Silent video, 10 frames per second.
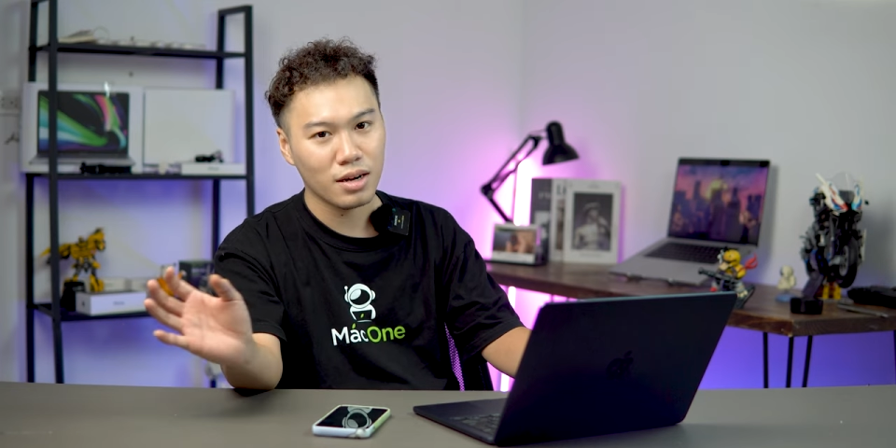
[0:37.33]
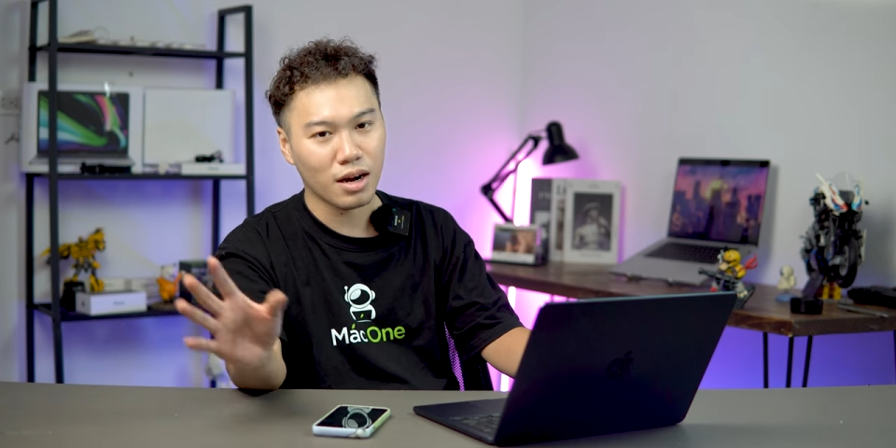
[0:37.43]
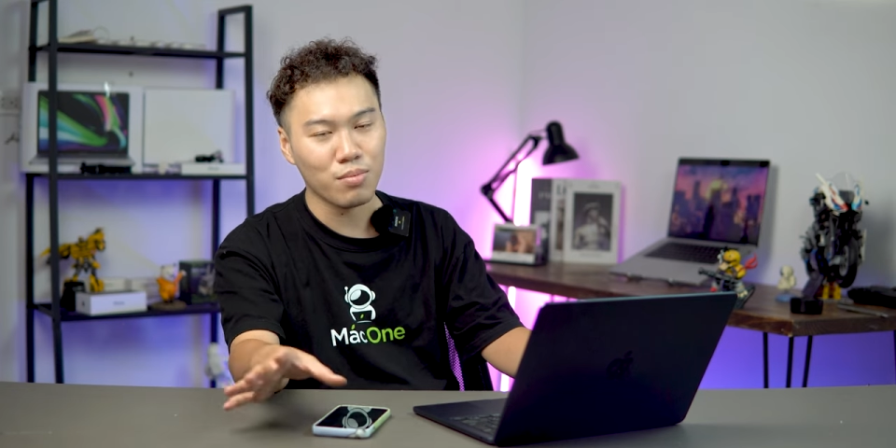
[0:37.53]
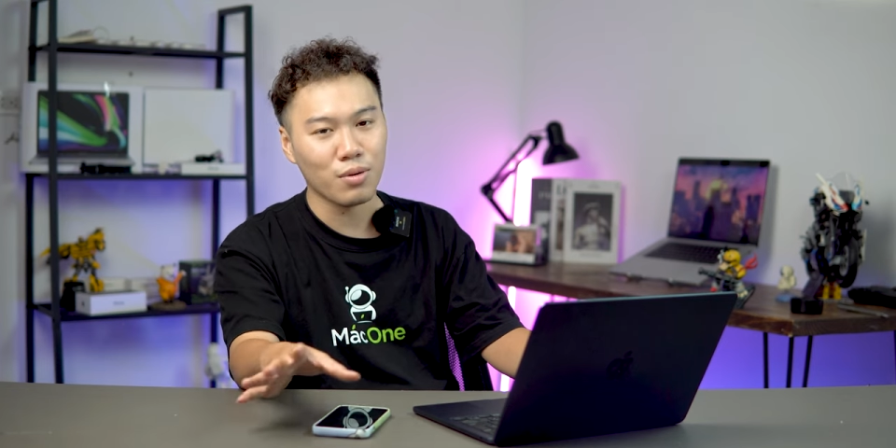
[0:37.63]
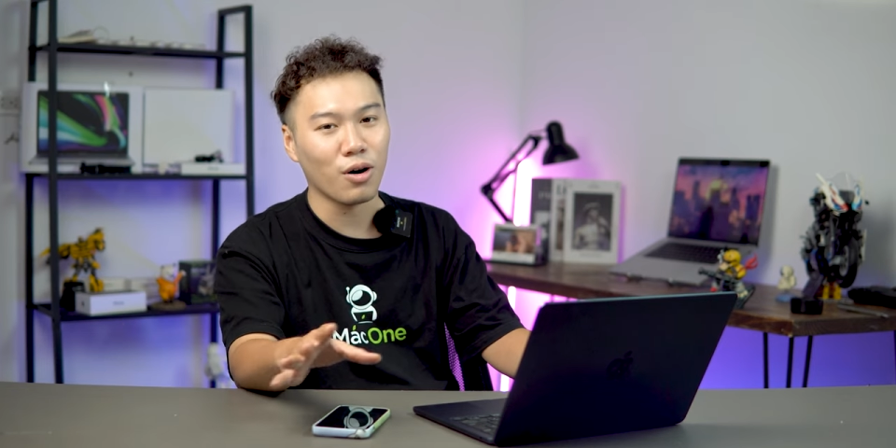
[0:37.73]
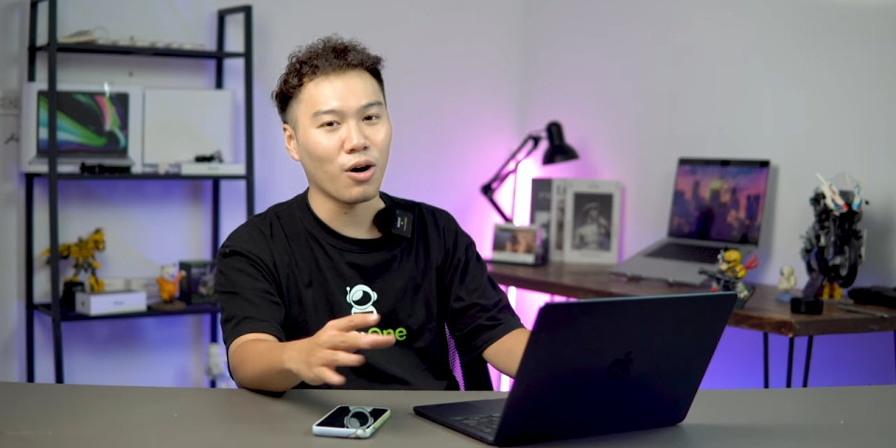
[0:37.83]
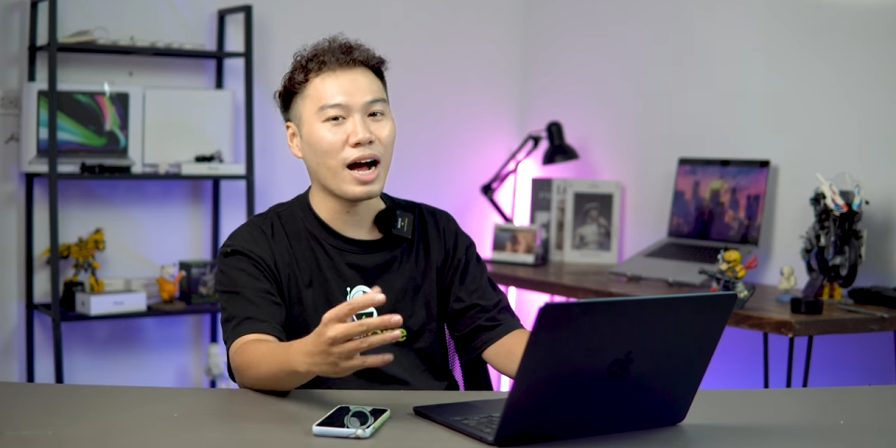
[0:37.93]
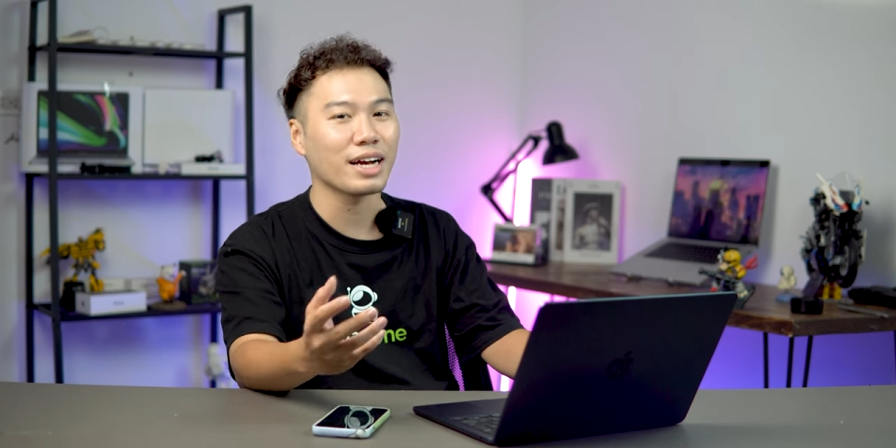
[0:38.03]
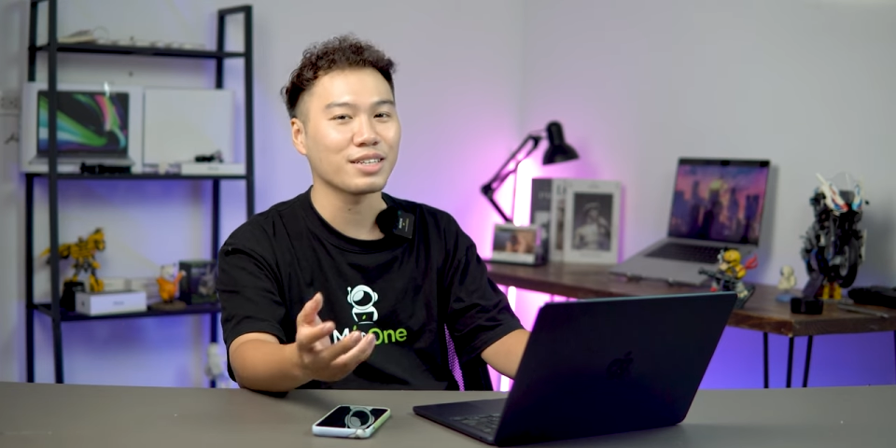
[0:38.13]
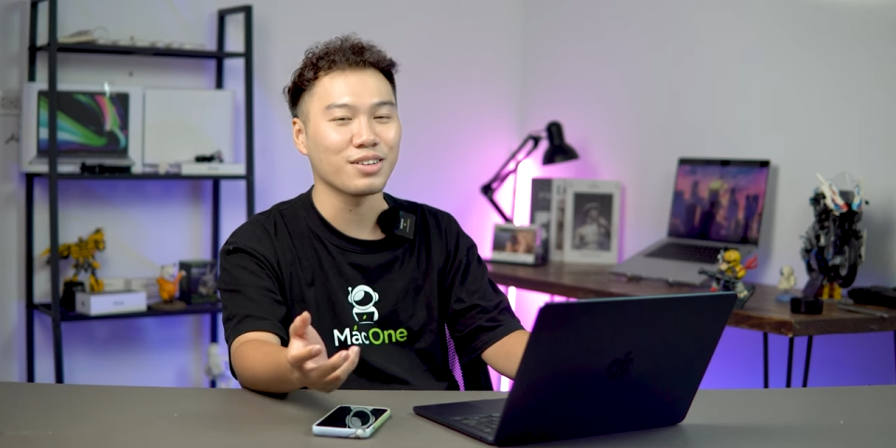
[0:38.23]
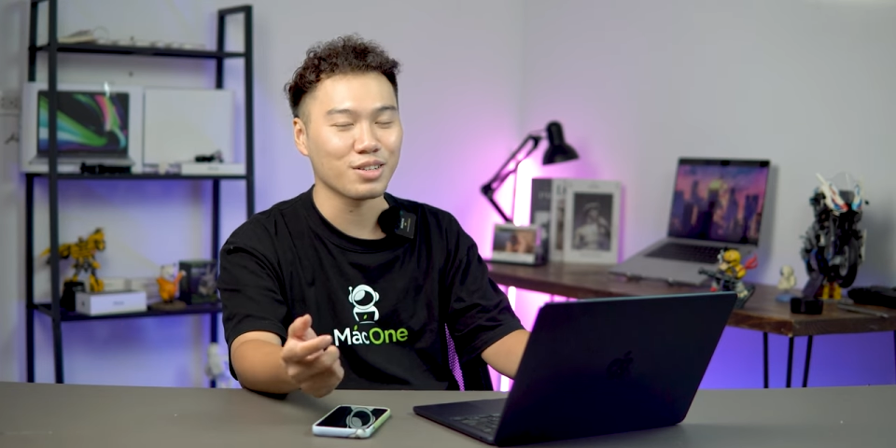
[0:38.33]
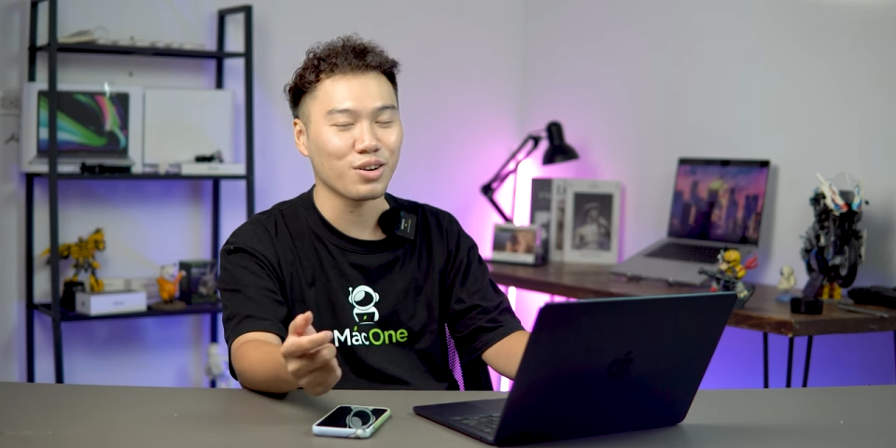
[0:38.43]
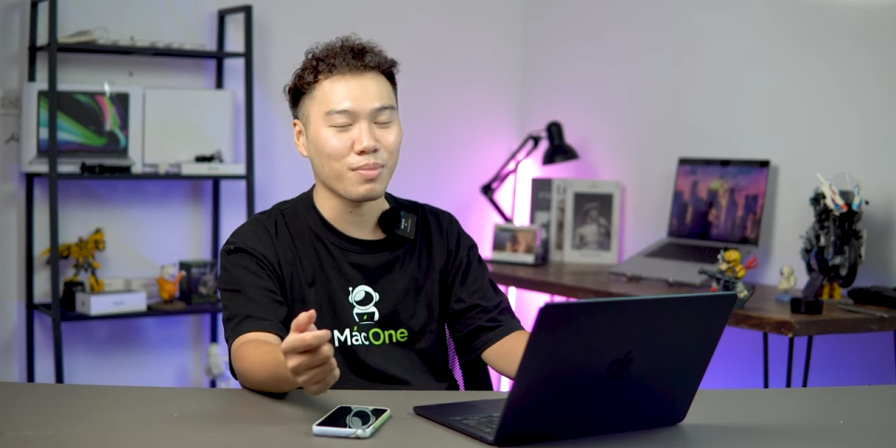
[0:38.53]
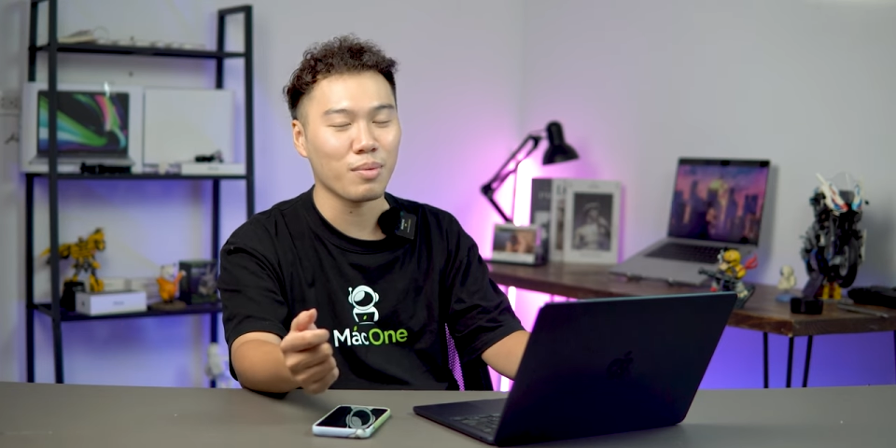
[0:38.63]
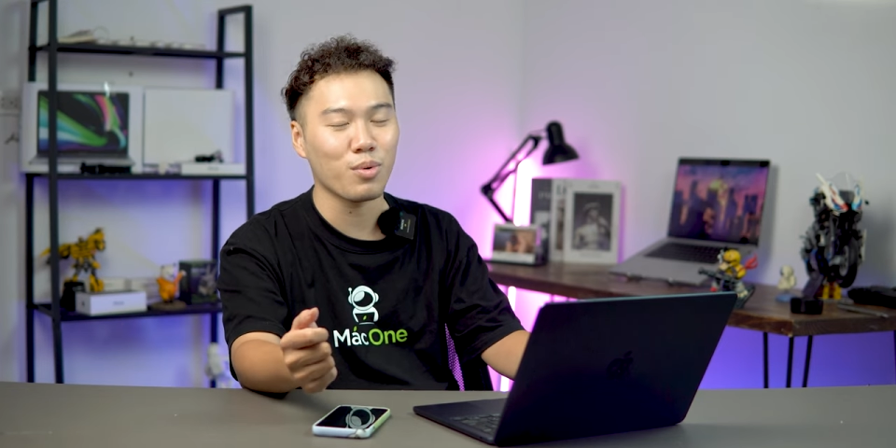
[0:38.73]
không có ai lựa
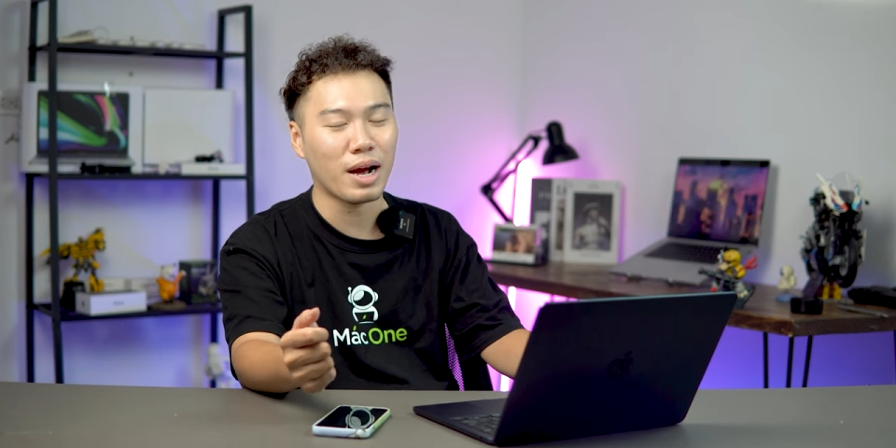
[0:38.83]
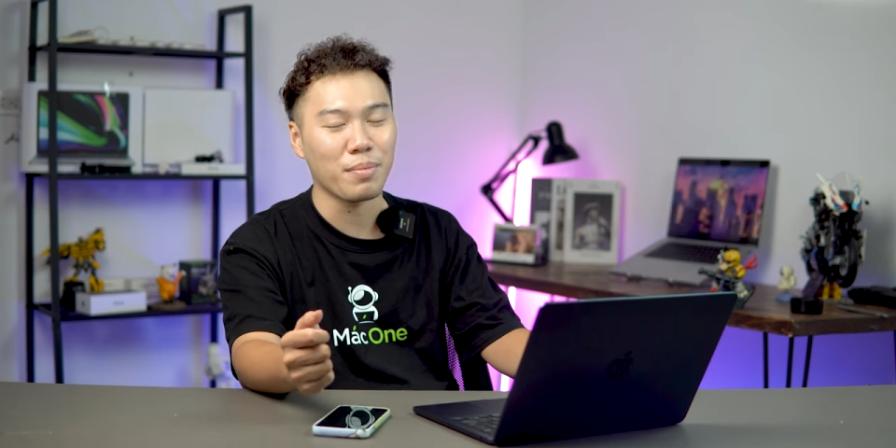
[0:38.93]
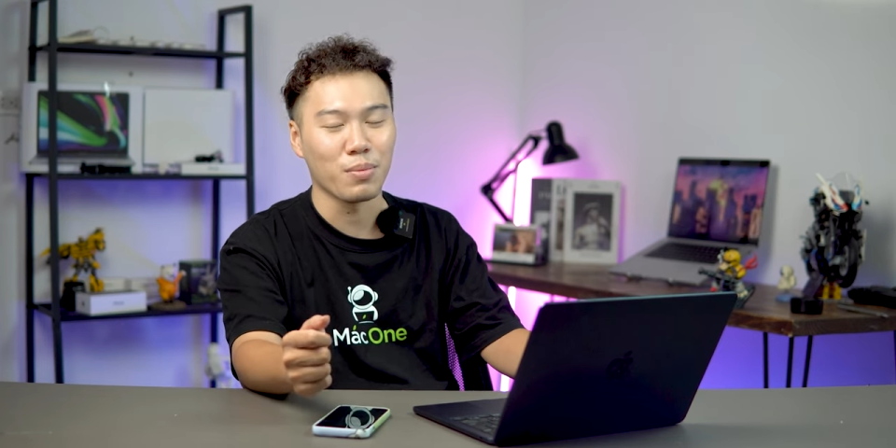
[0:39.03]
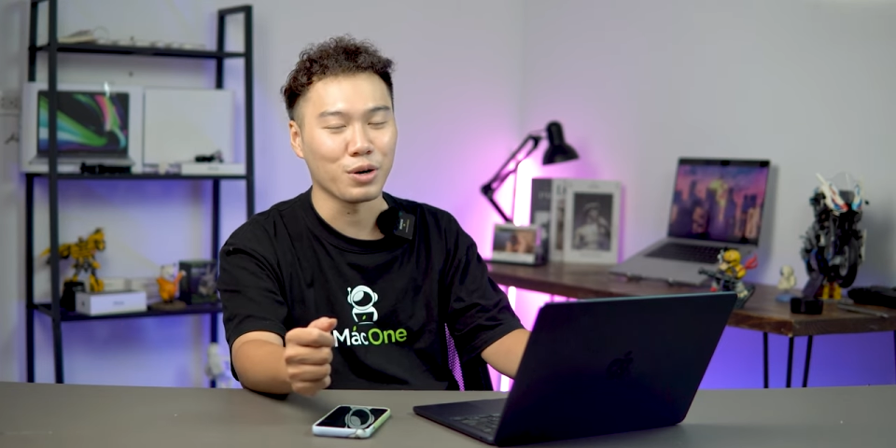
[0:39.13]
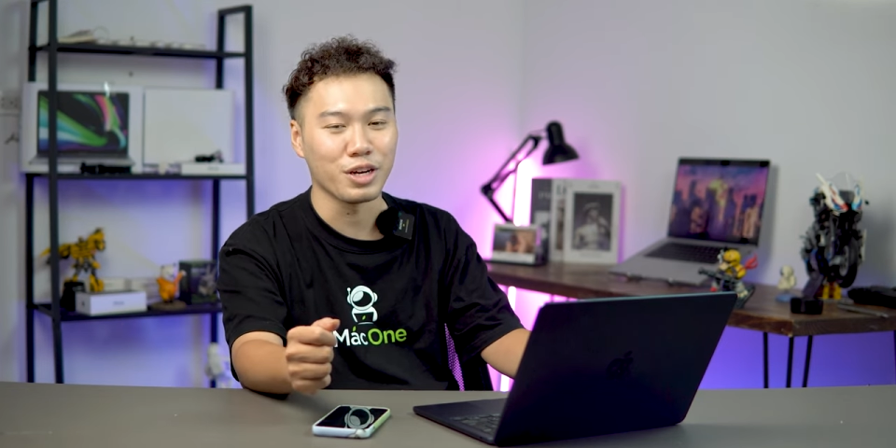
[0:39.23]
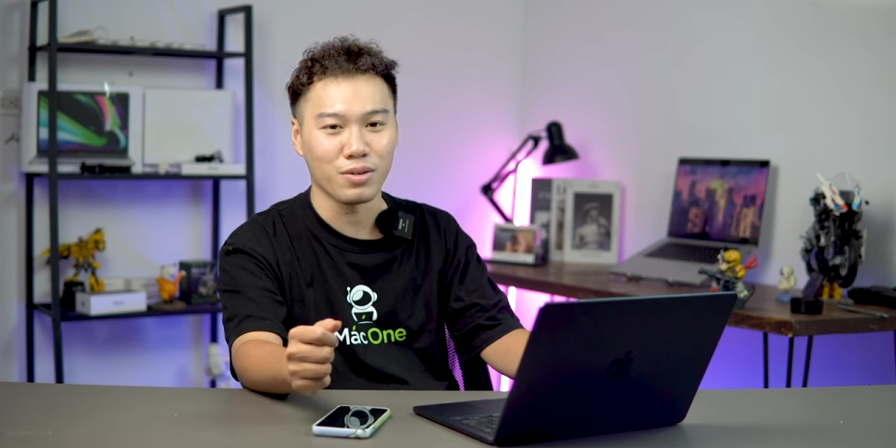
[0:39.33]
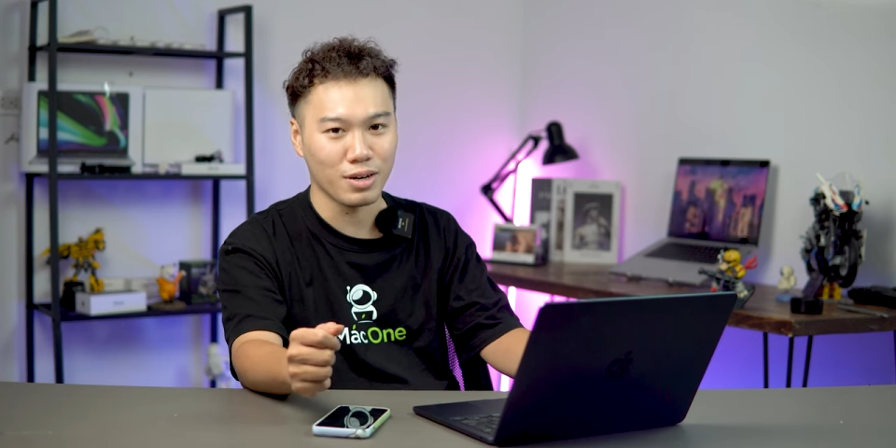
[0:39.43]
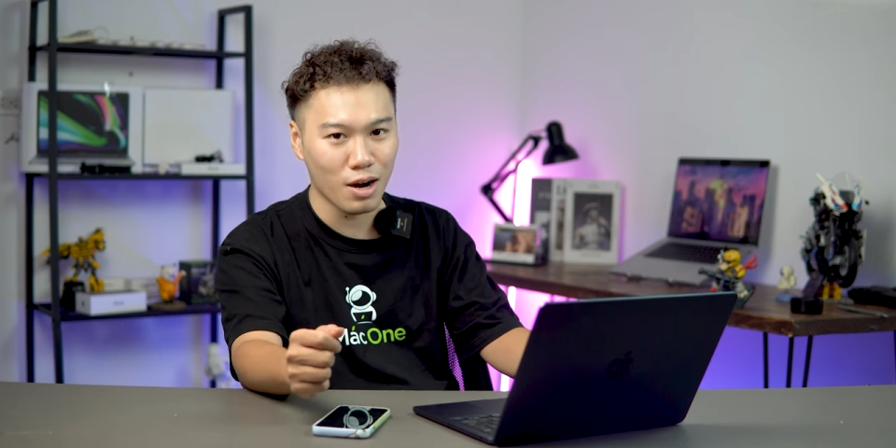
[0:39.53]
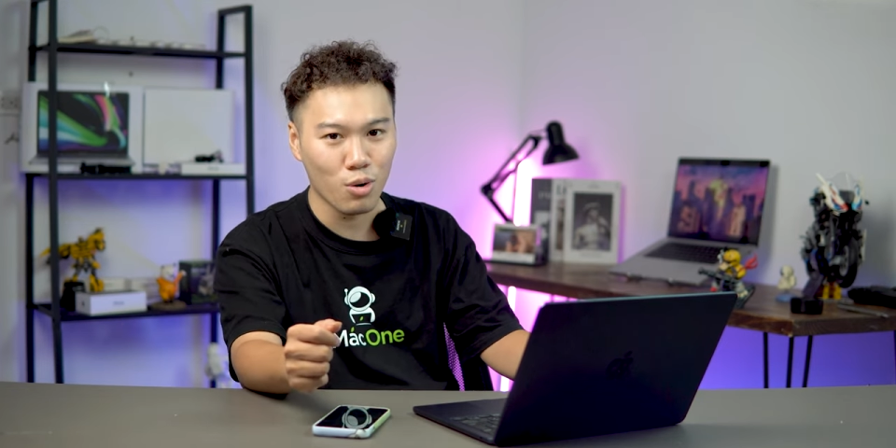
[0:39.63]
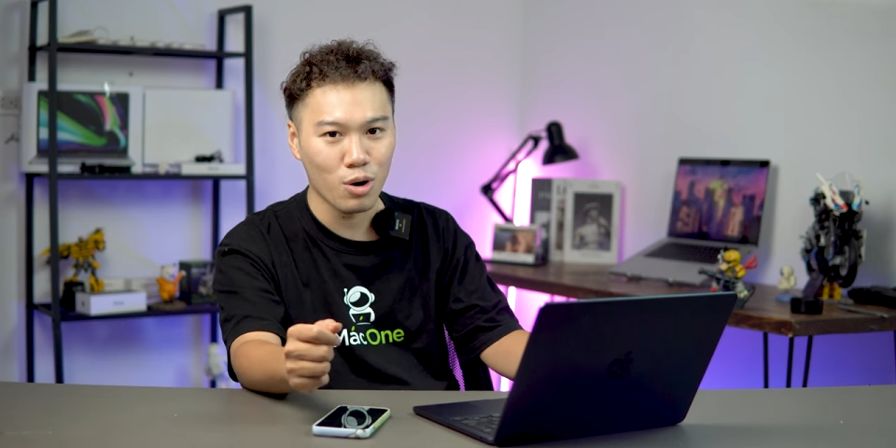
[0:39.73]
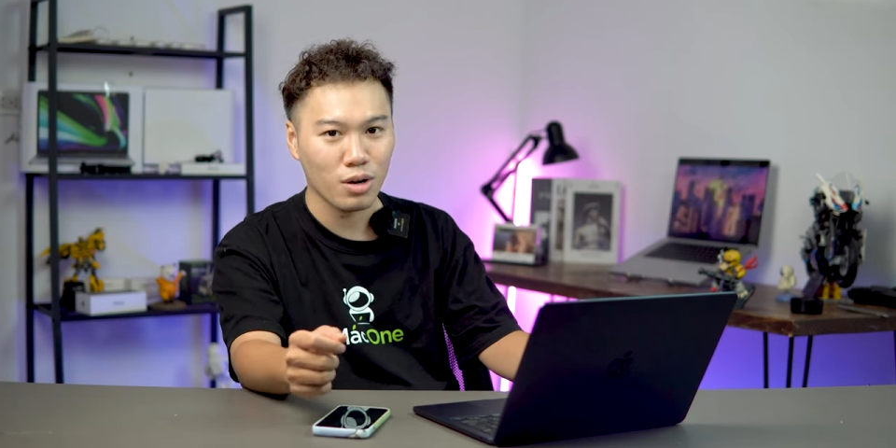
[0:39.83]
chọn MacBook Air M1 nhiều nữa đâu.